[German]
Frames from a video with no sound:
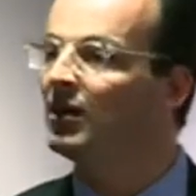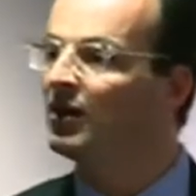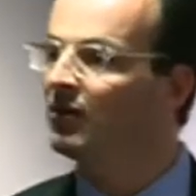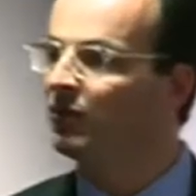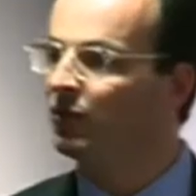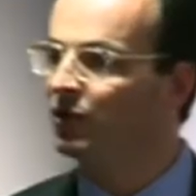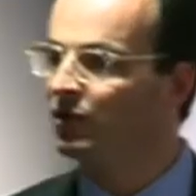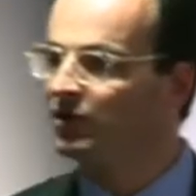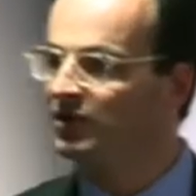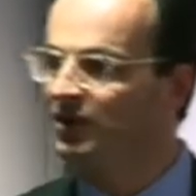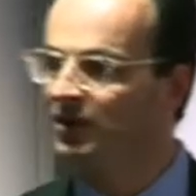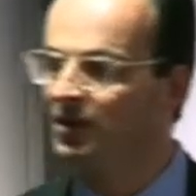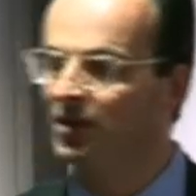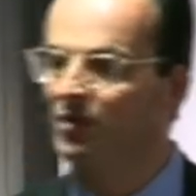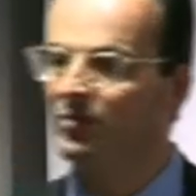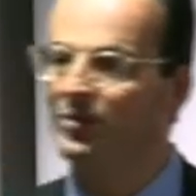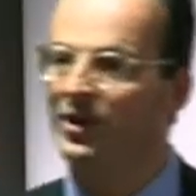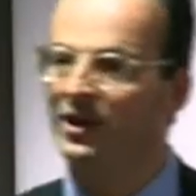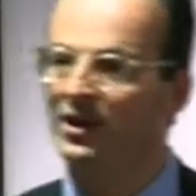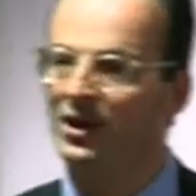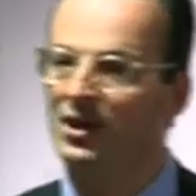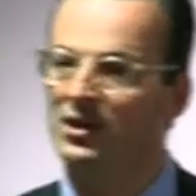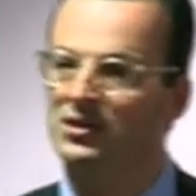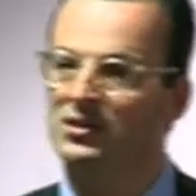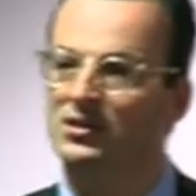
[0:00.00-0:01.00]
wo ich dann auch
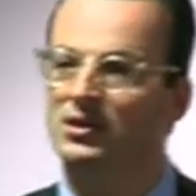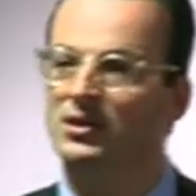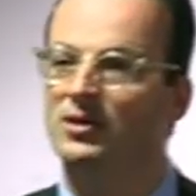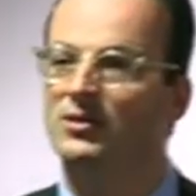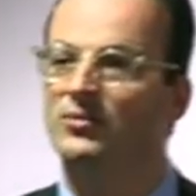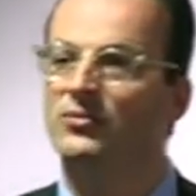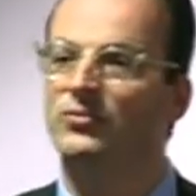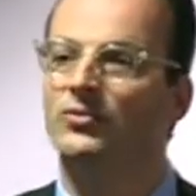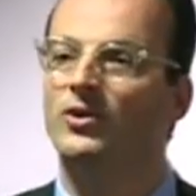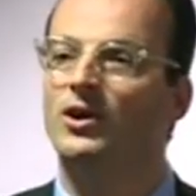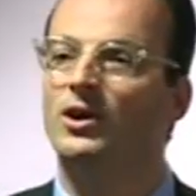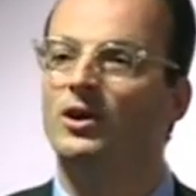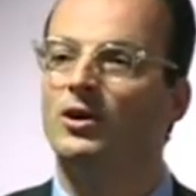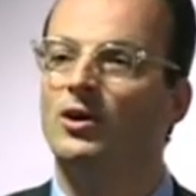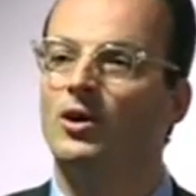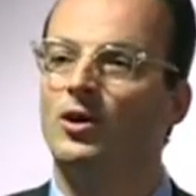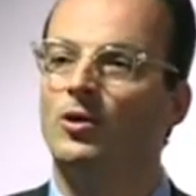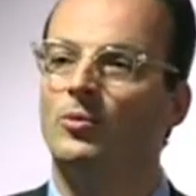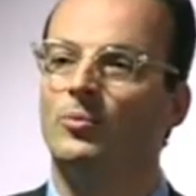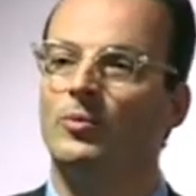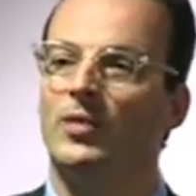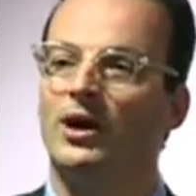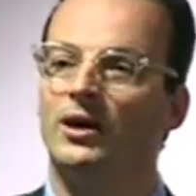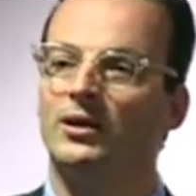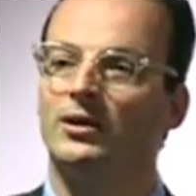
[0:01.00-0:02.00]
mein Archiv
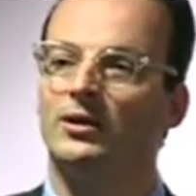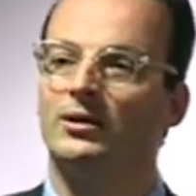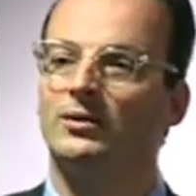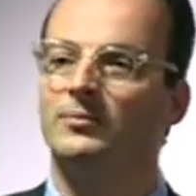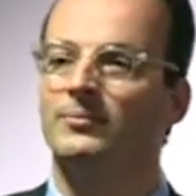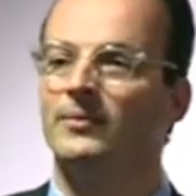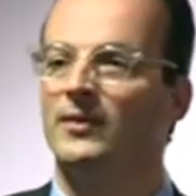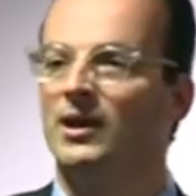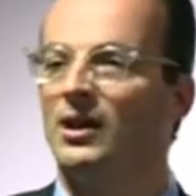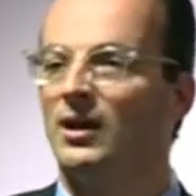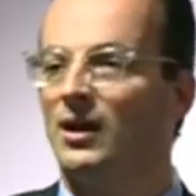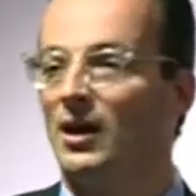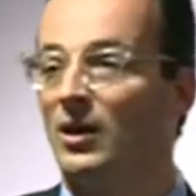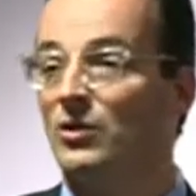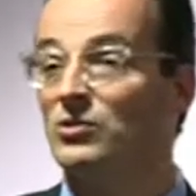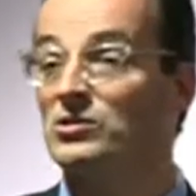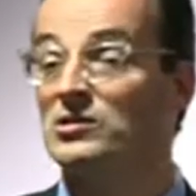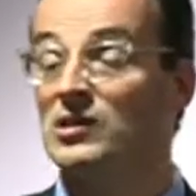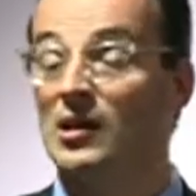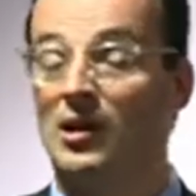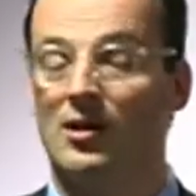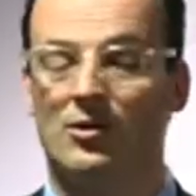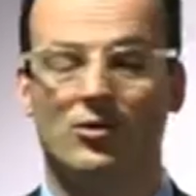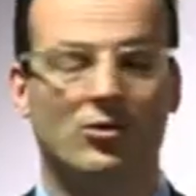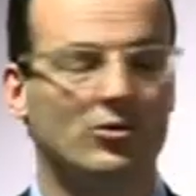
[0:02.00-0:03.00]
und meine
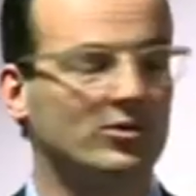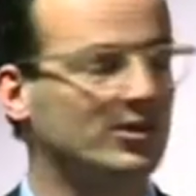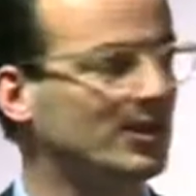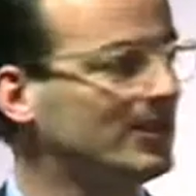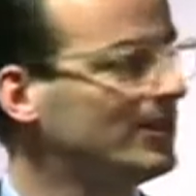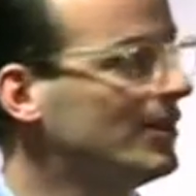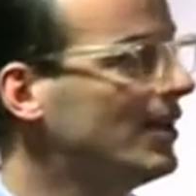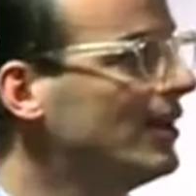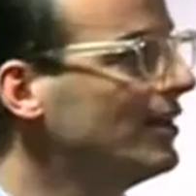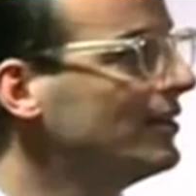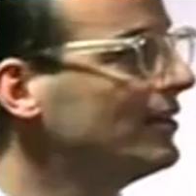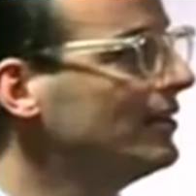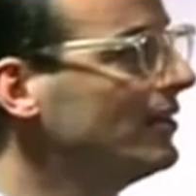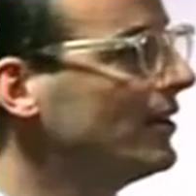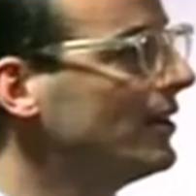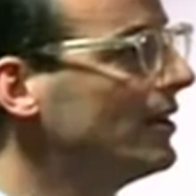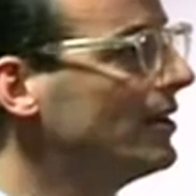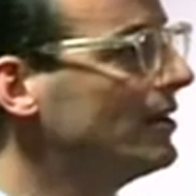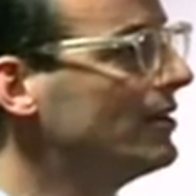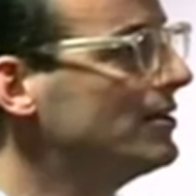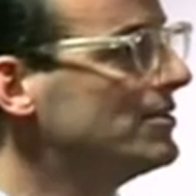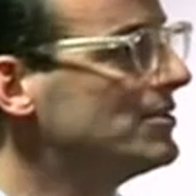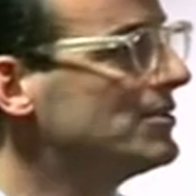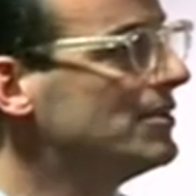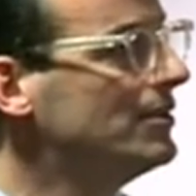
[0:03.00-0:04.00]
Auslagerung der Daten
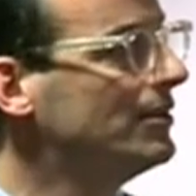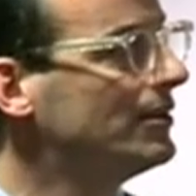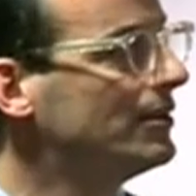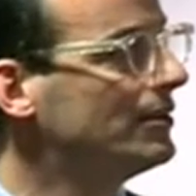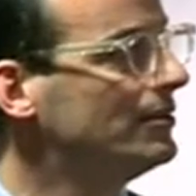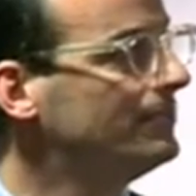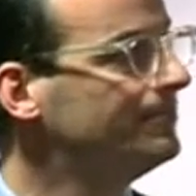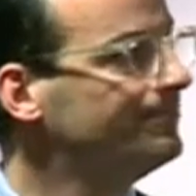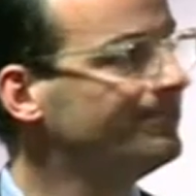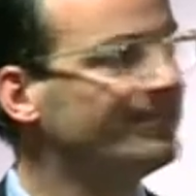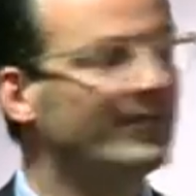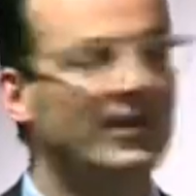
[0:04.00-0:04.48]
realisiere.